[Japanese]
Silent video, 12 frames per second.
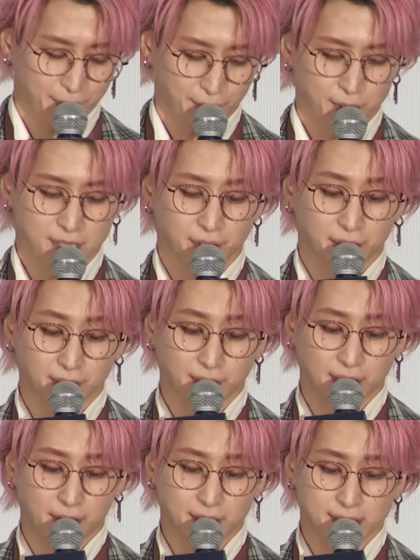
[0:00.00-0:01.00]
この作品
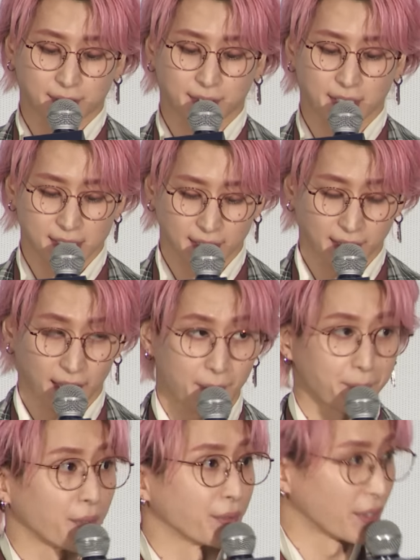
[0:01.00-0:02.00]
に出会わせてくださって
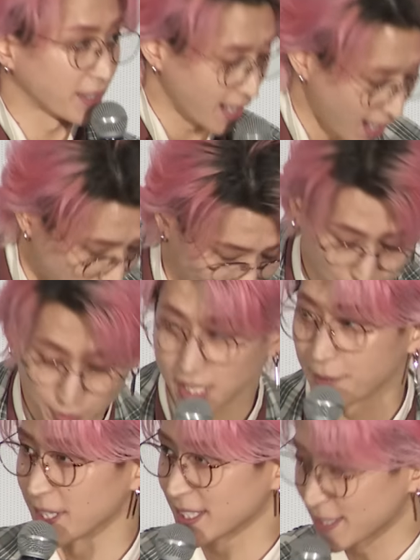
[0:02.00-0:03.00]
本当にありがとうございま